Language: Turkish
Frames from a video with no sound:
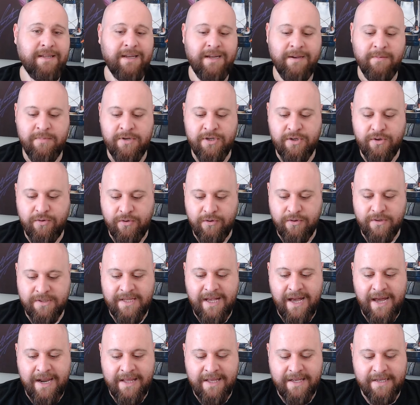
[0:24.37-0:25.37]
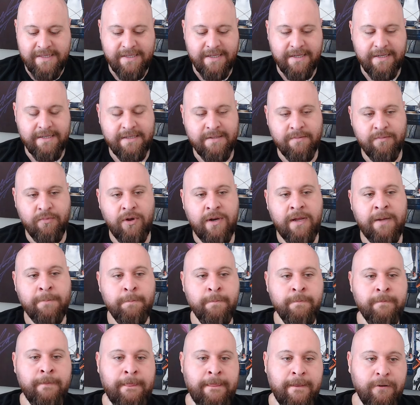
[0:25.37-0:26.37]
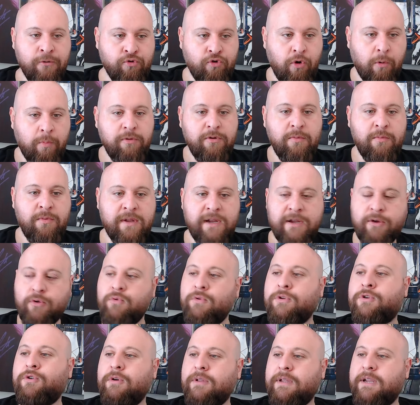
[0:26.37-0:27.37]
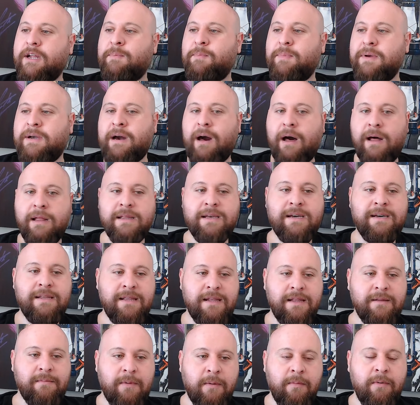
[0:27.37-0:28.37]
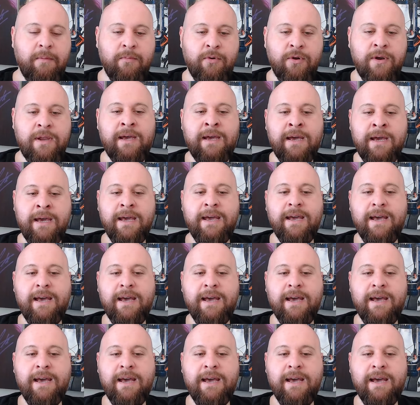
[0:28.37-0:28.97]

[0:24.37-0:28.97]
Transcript: Yani bir şey oluyorsa herkes yarasın. Böyle toplum olarak ülke olarak bir kalkınalım ama böyle